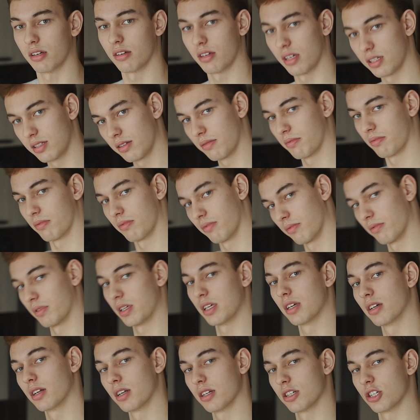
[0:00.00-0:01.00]
эти
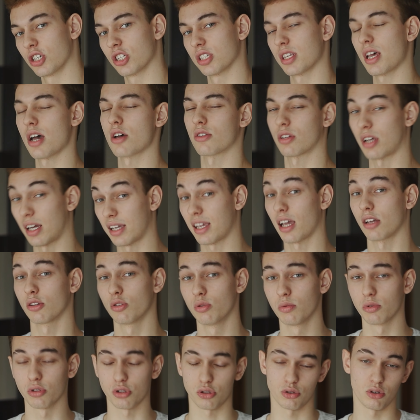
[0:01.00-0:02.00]
игры исчезают, как я
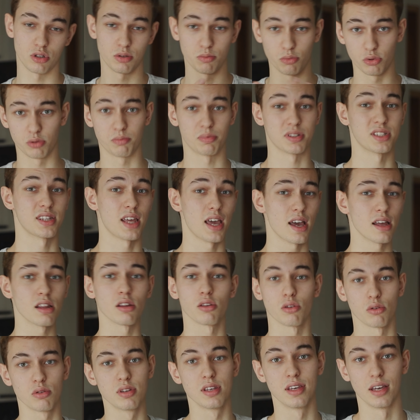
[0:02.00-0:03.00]
думал, что они будут постоянно,
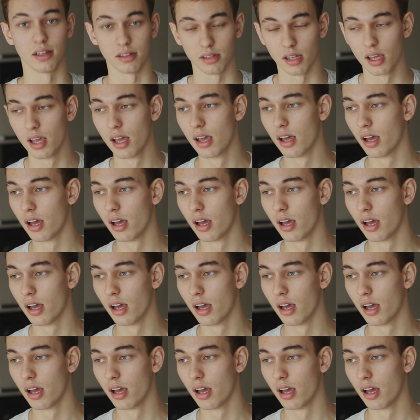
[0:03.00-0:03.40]
но нет.